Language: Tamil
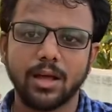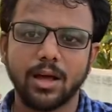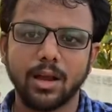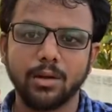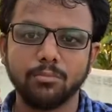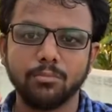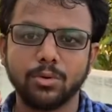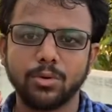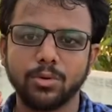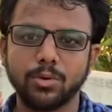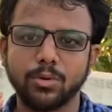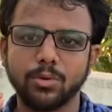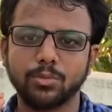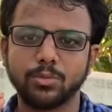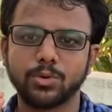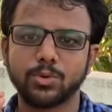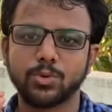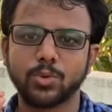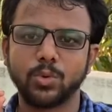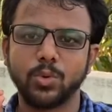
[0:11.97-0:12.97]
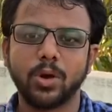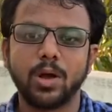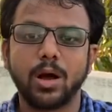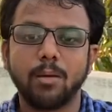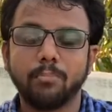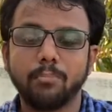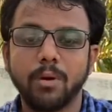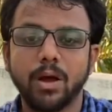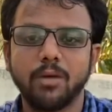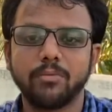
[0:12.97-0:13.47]
அன்பு இருக்கும்னு சொல்லுவாங்க
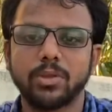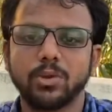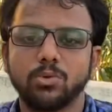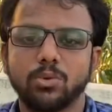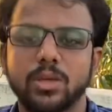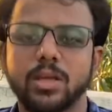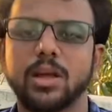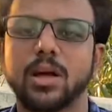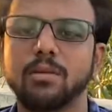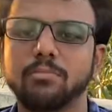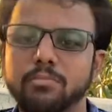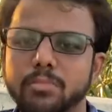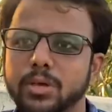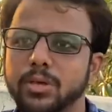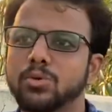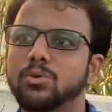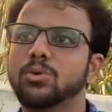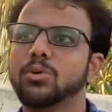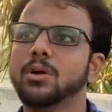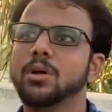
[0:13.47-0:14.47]
அப்பாவினுடைய அன்பையோ